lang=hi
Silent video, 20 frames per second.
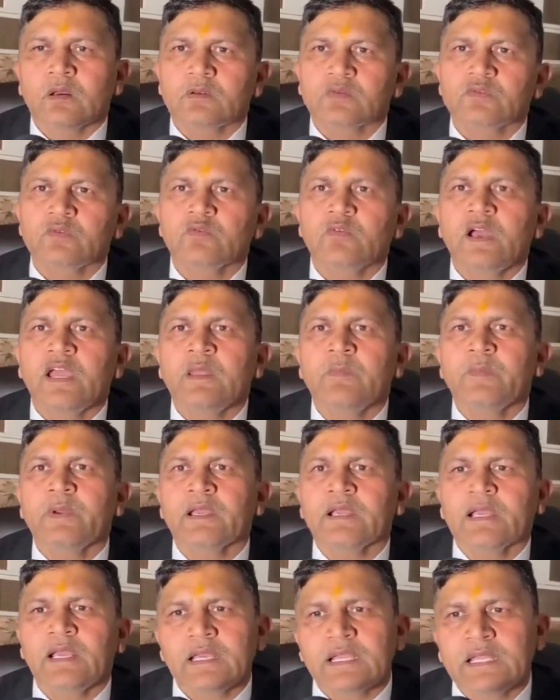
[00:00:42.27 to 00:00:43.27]
और सुनवाई
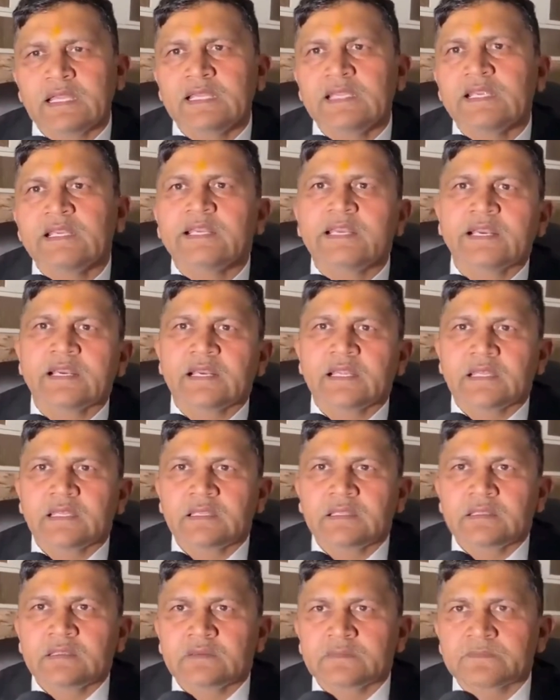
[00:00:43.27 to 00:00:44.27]
पे कल के लिए डेट
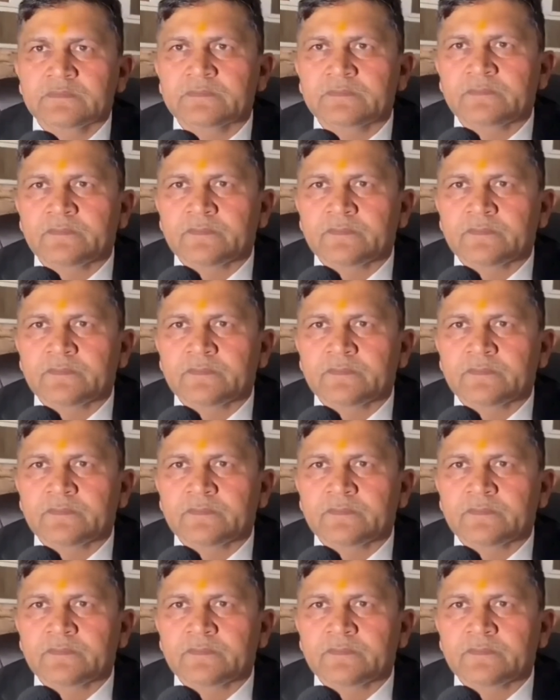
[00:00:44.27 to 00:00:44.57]
लगी है